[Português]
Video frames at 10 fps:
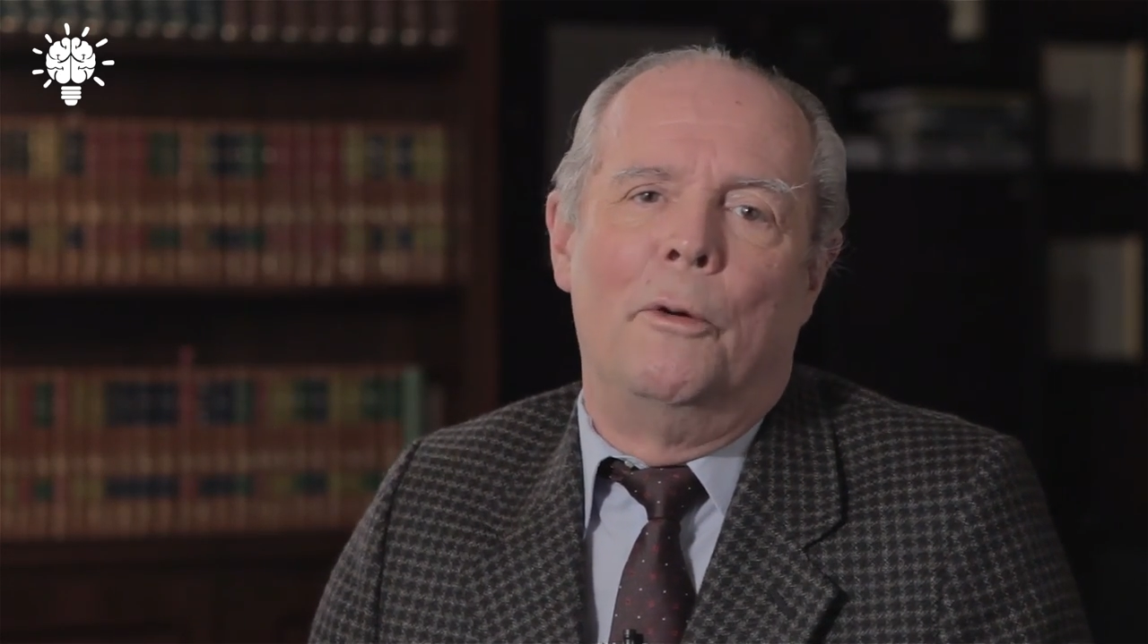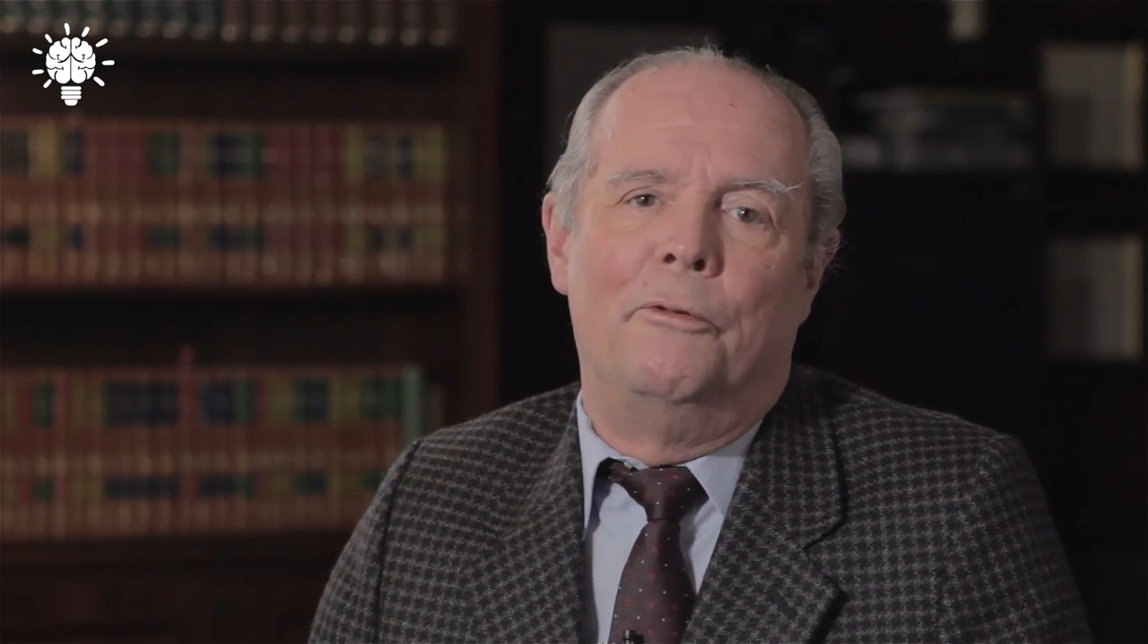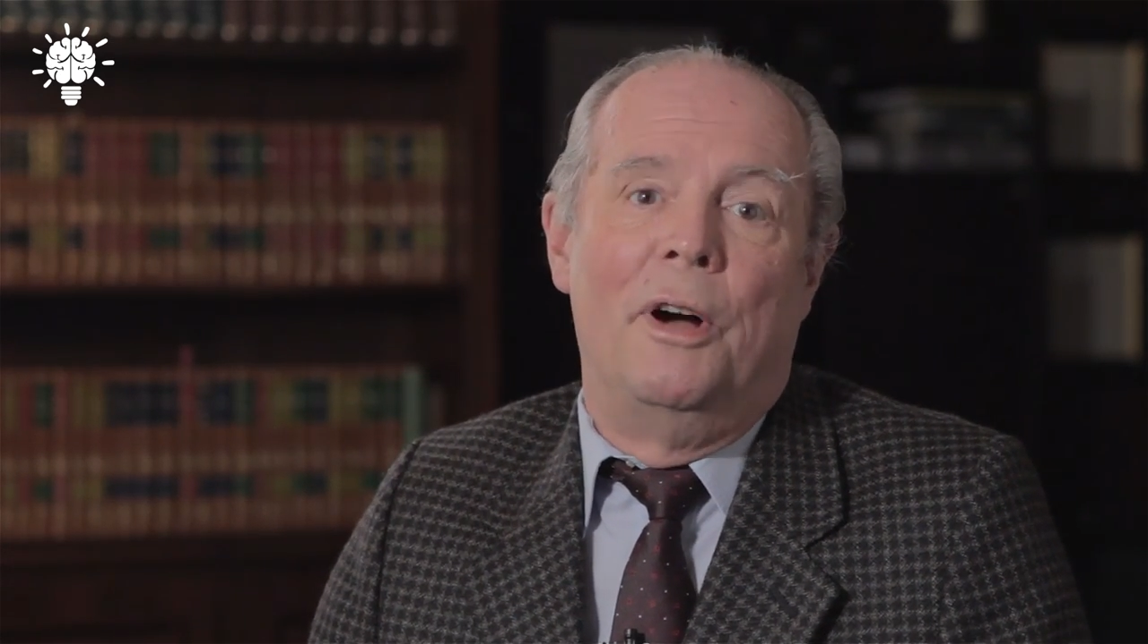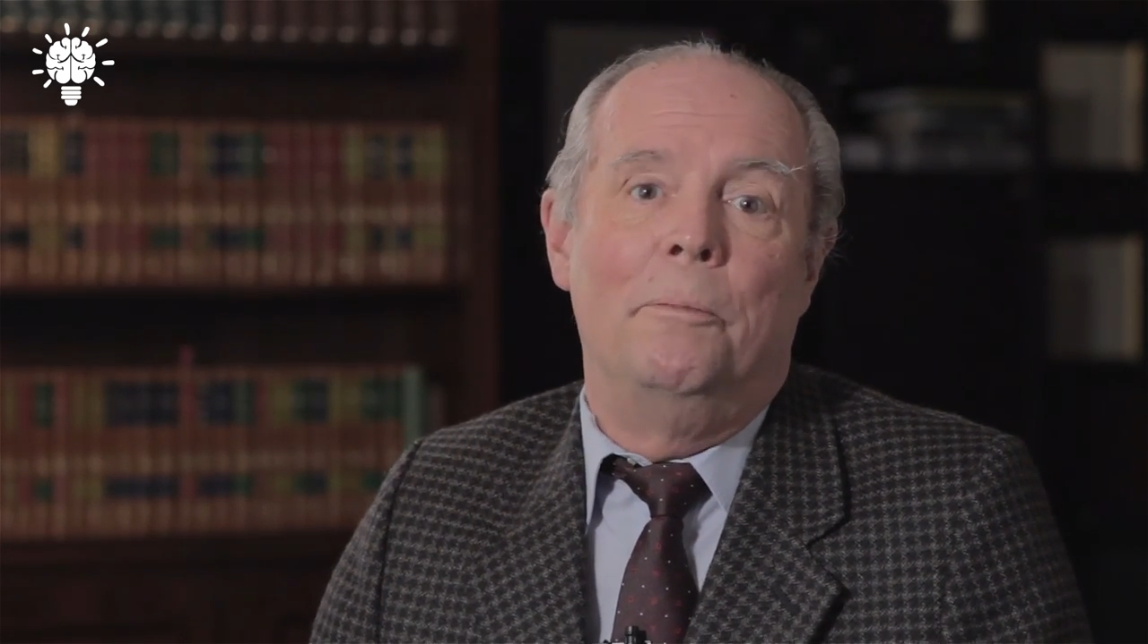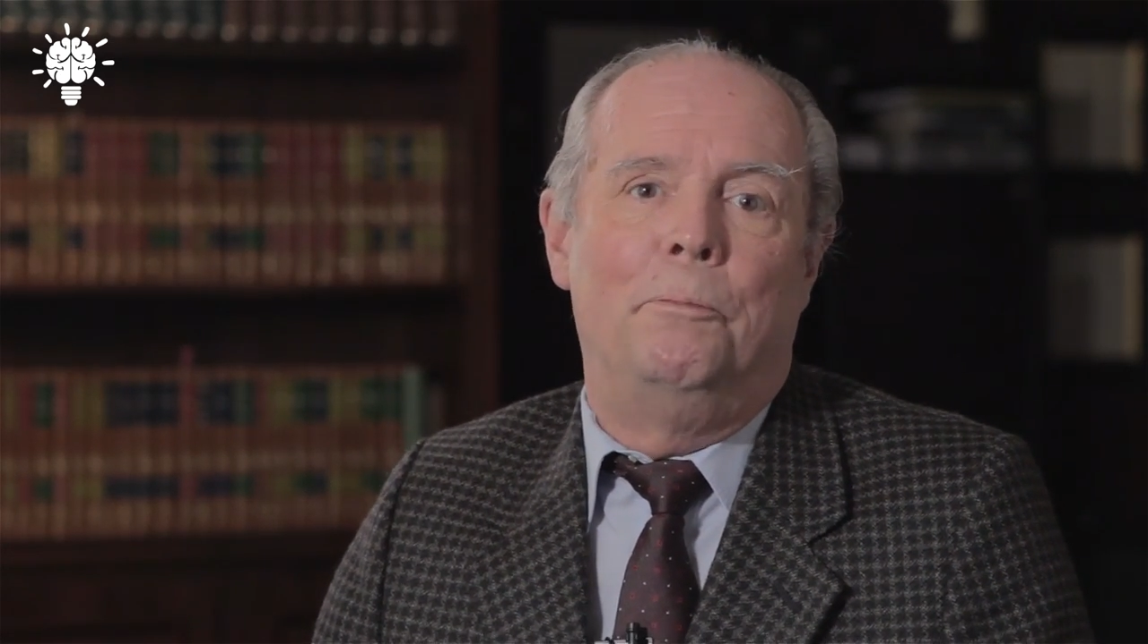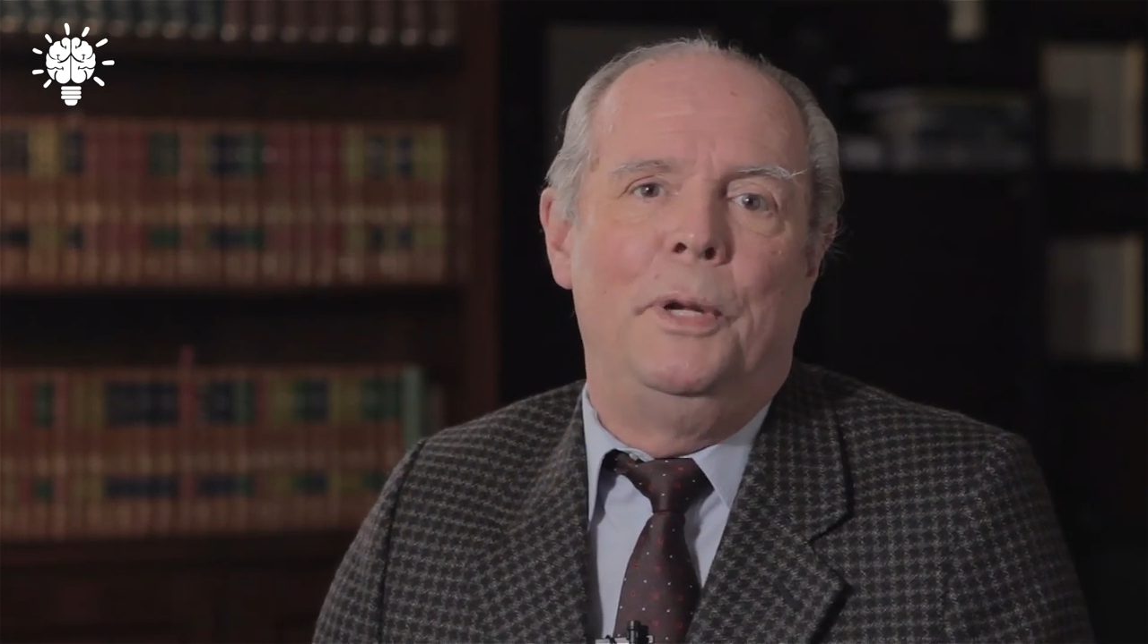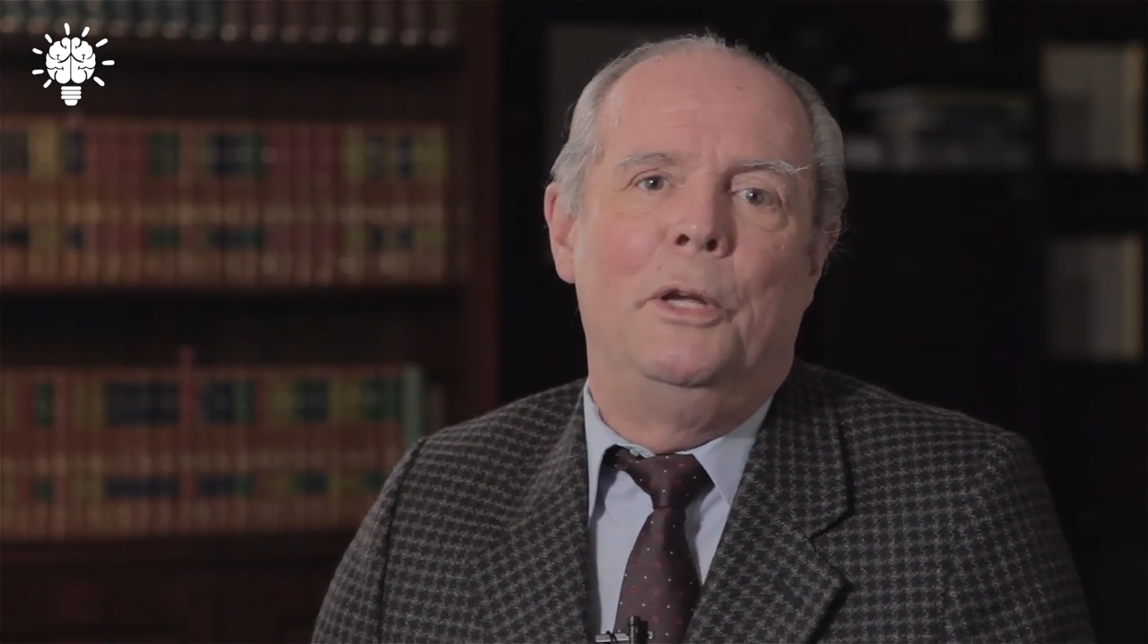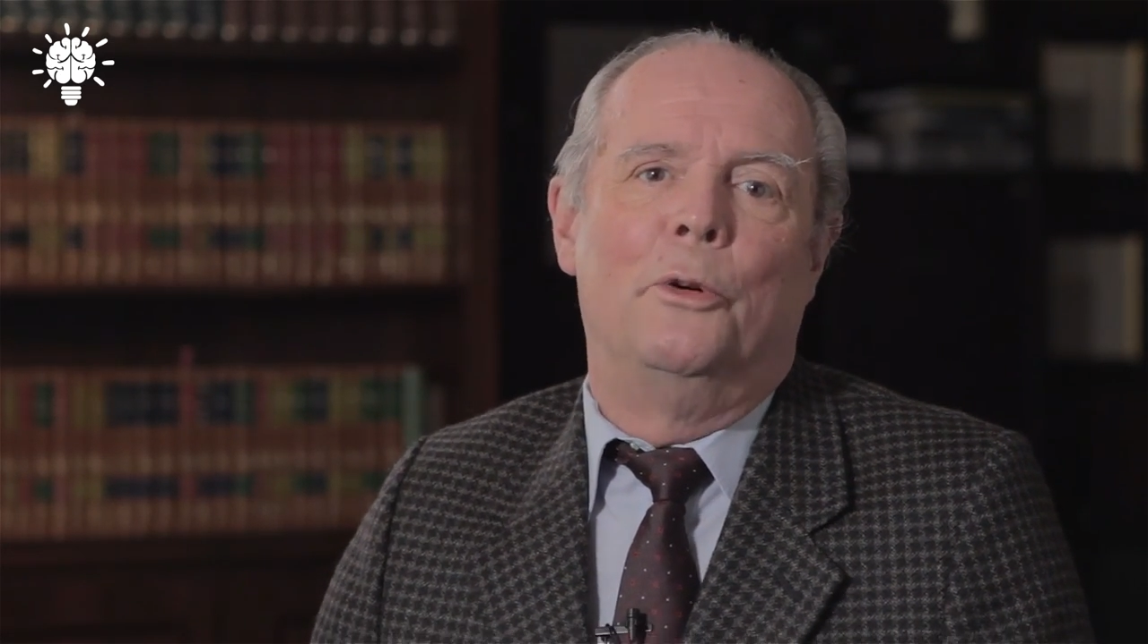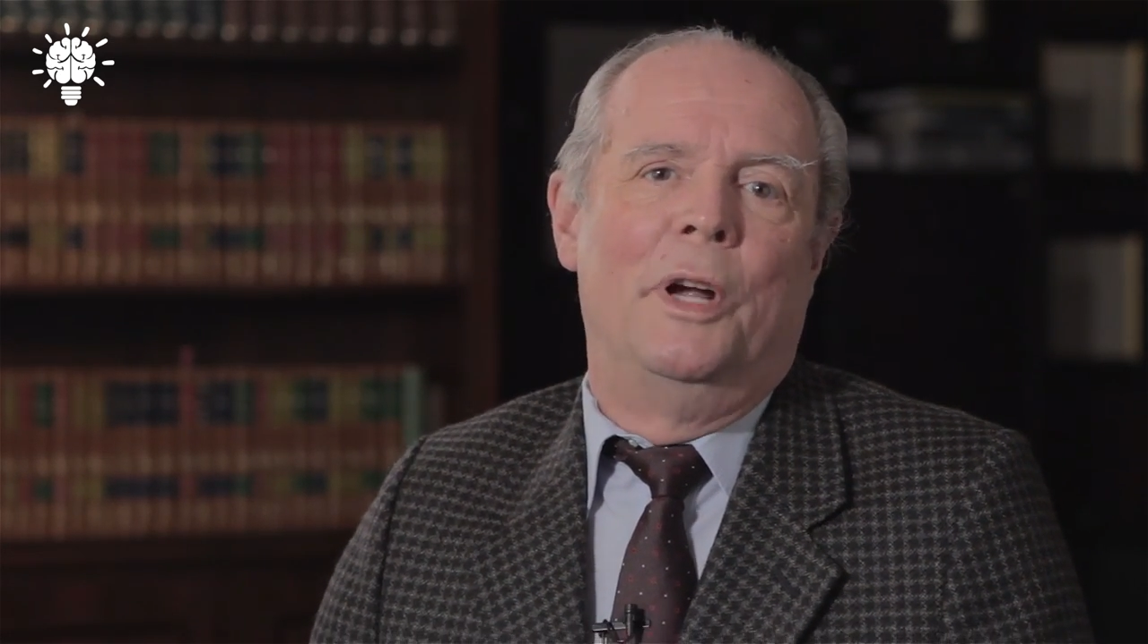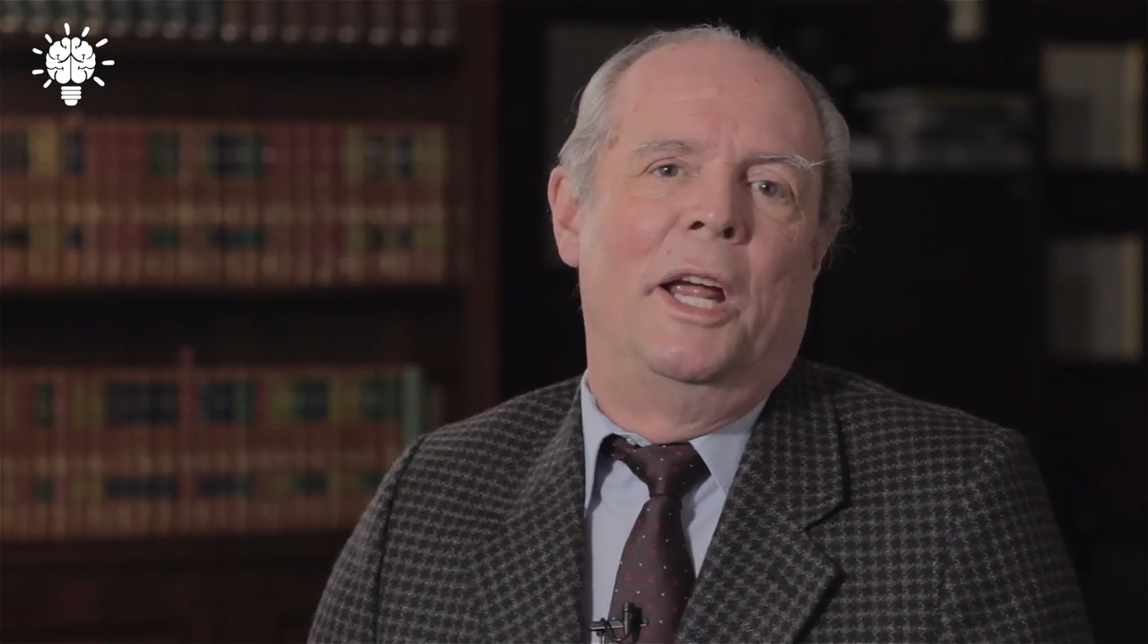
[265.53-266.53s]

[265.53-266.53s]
é um vampiro